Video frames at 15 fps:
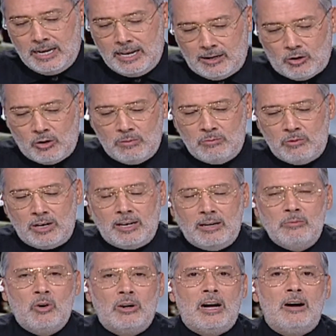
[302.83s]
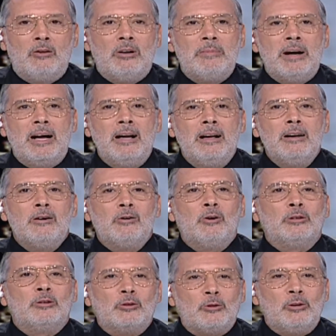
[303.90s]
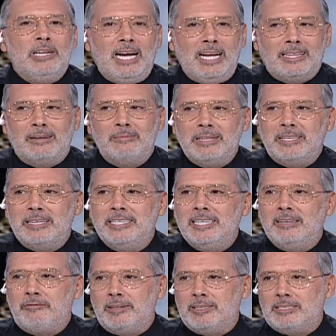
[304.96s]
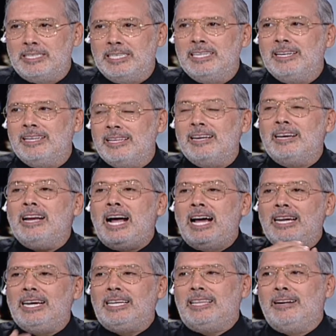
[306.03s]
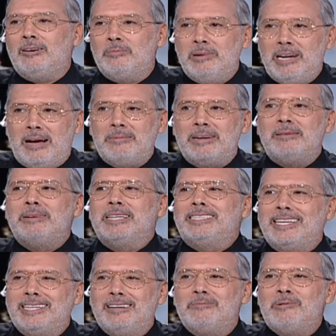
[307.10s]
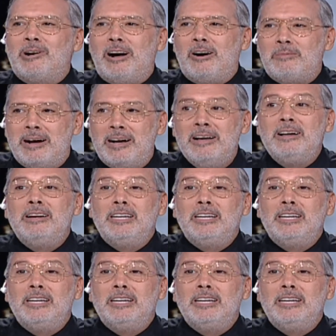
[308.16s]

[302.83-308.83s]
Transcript: لكم وللمقاومة كنت تقول لي حتى المدنيين الفلسطينيين الذين لا علاقة لهم بالعمل الميداني المقاومة